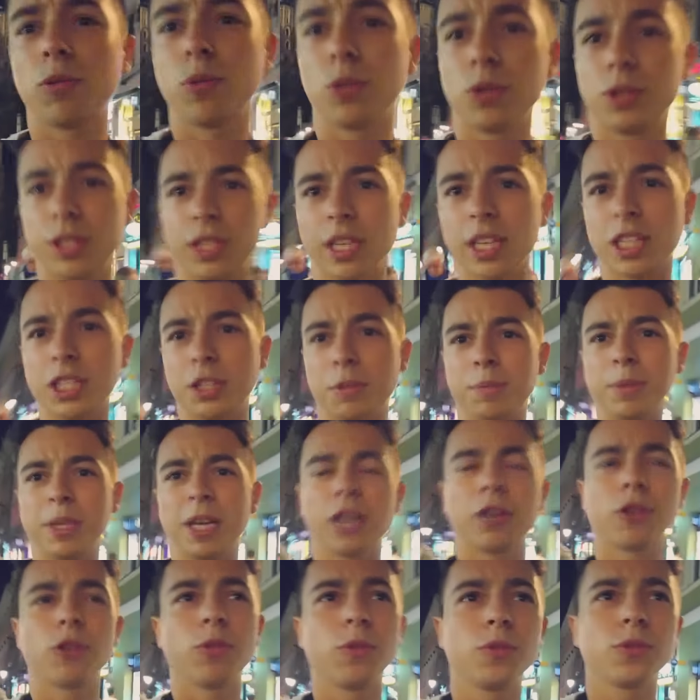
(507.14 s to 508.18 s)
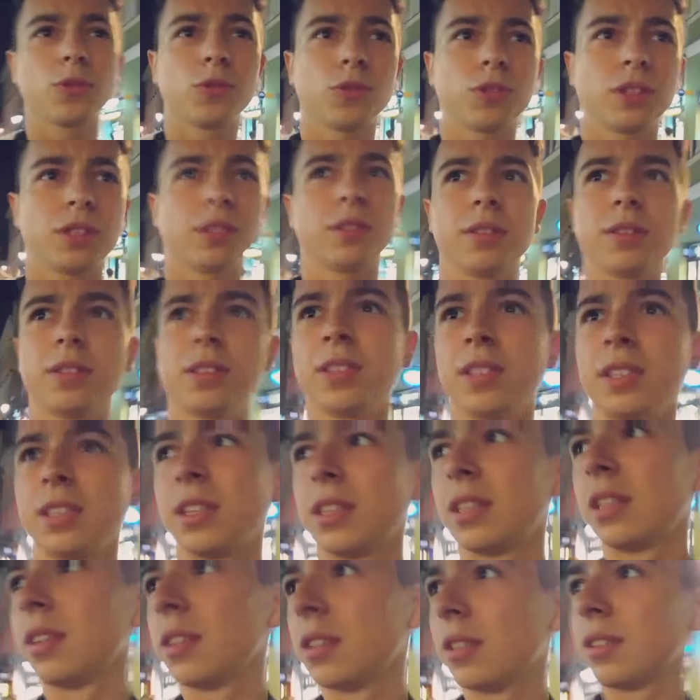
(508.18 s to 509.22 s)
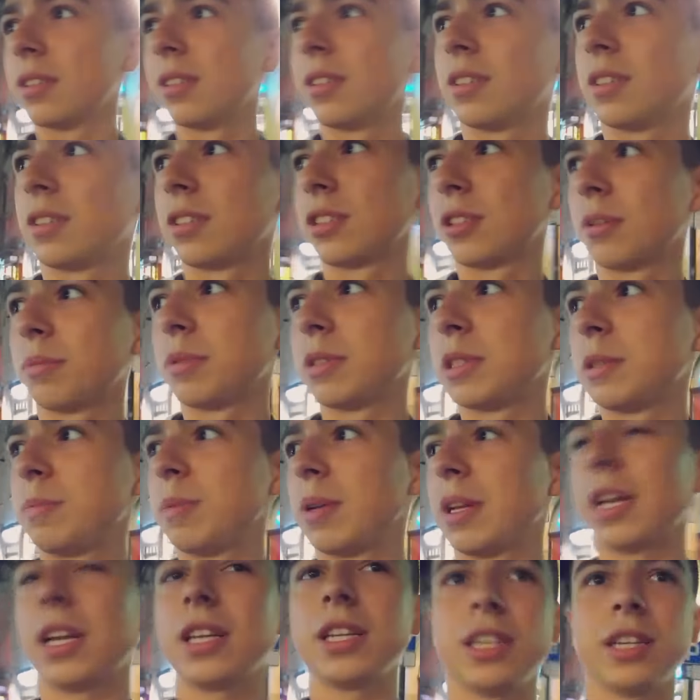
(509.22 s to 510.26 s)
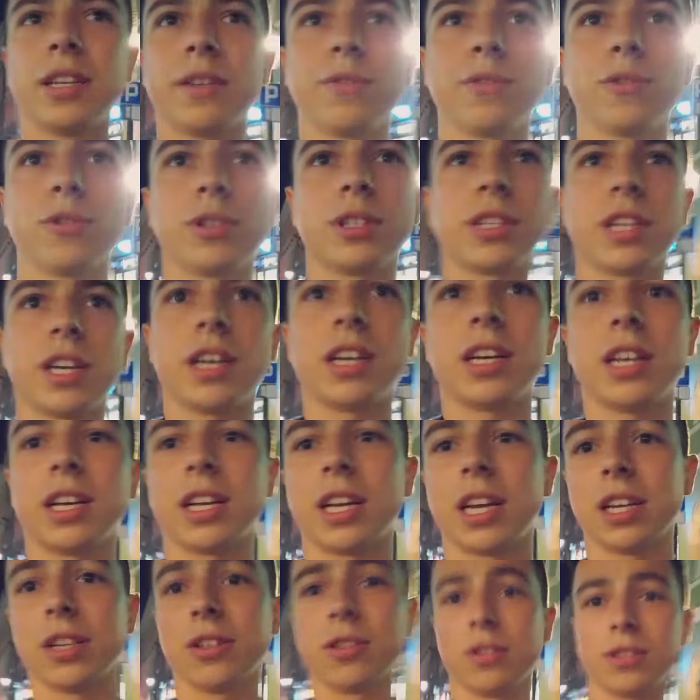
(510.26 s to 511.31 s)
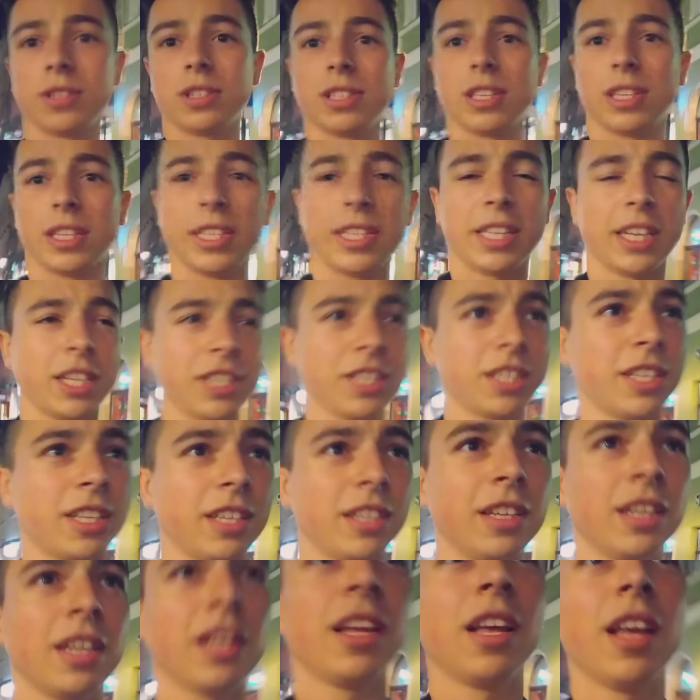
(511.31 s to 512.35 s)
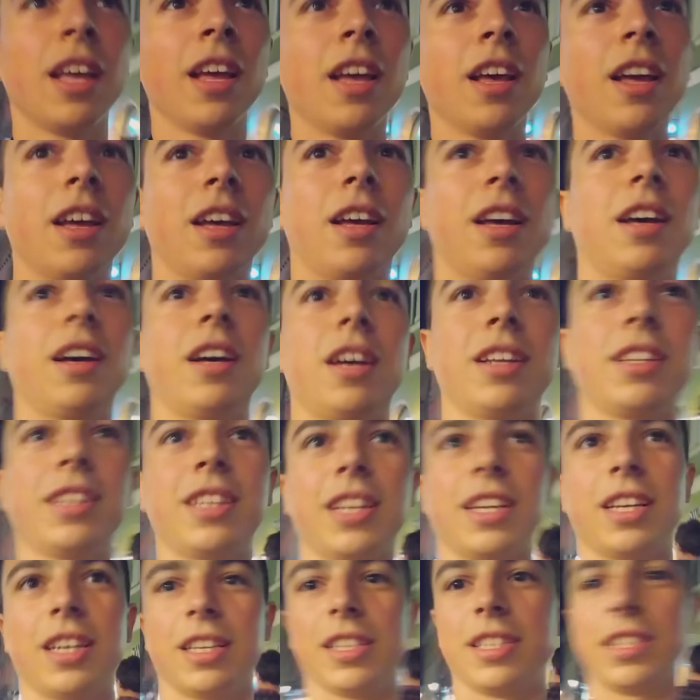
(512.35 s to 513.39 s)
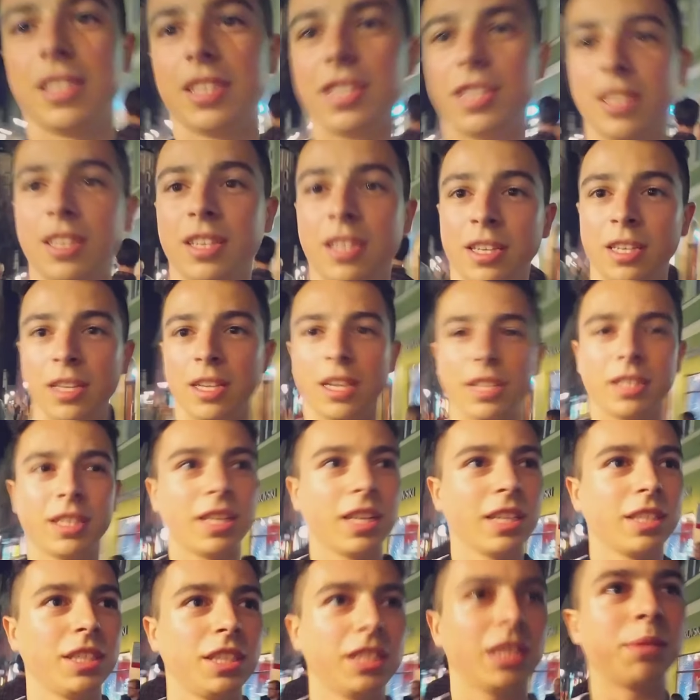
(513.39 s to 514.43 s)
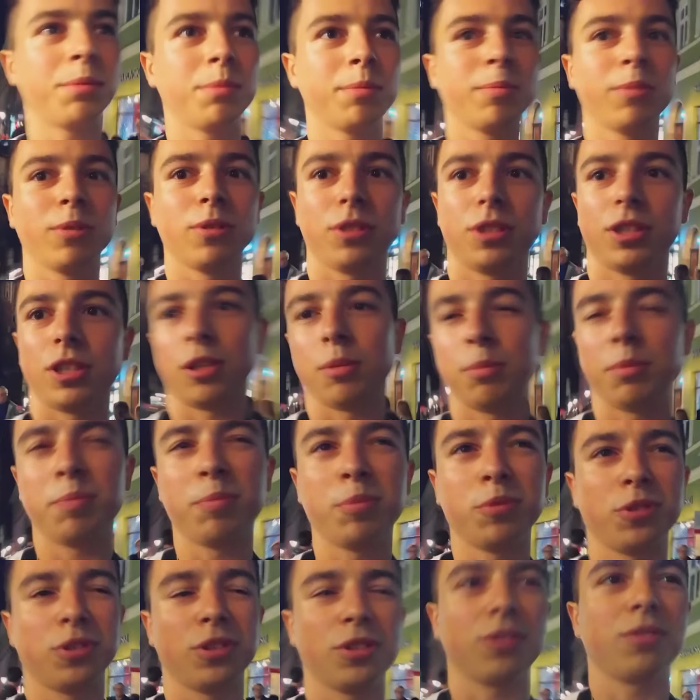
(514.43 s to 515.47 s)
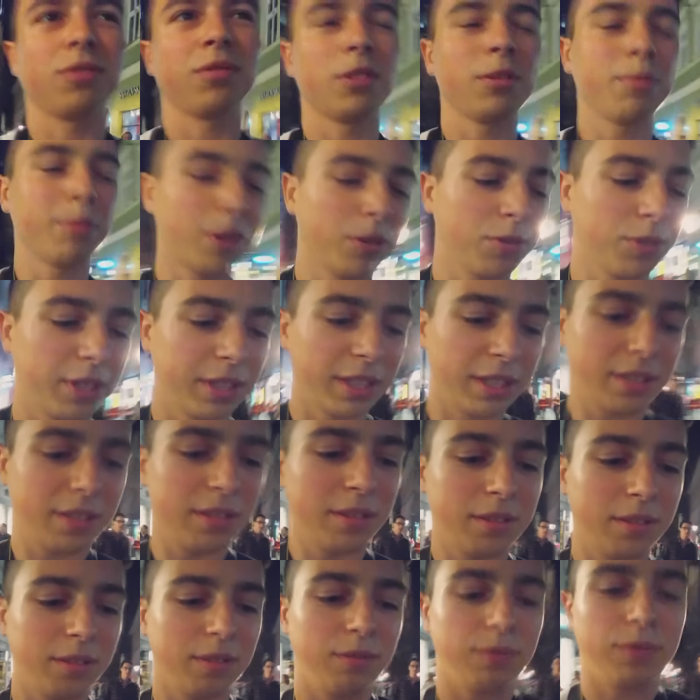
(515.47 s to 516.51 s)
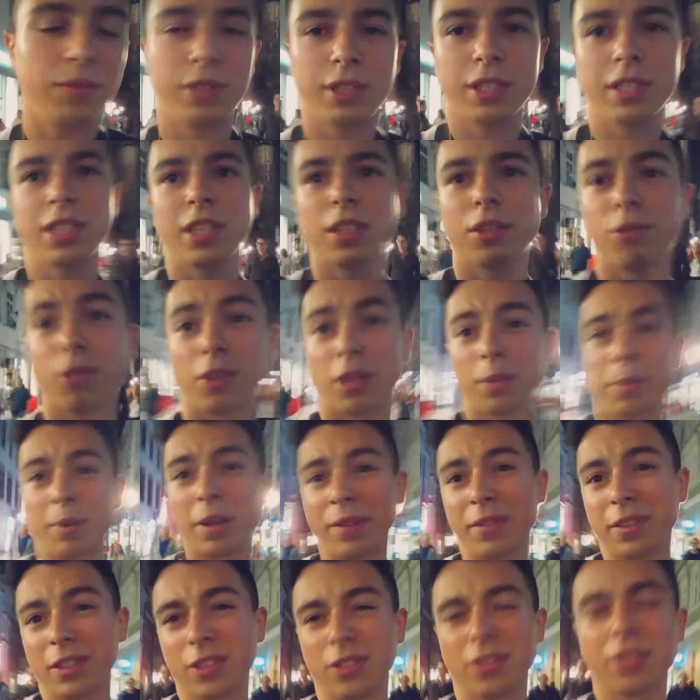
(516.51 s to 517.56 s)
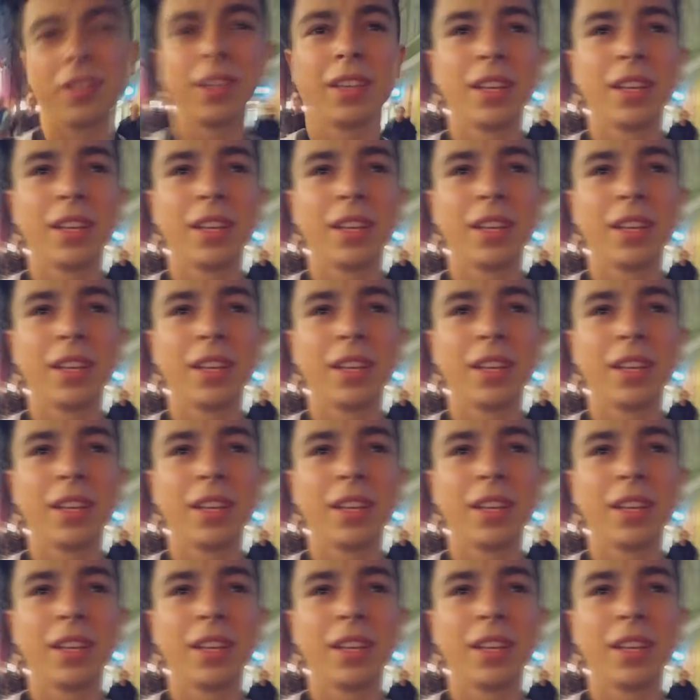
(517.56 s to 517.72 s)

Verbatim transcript: kłótni jakichś pijaków, którzy e, sobie zbierali na wódkę, grając na gitarze. A e, teraz, a teraz idziemy, bo się robi późno, chyba już jest 22 prawie. No.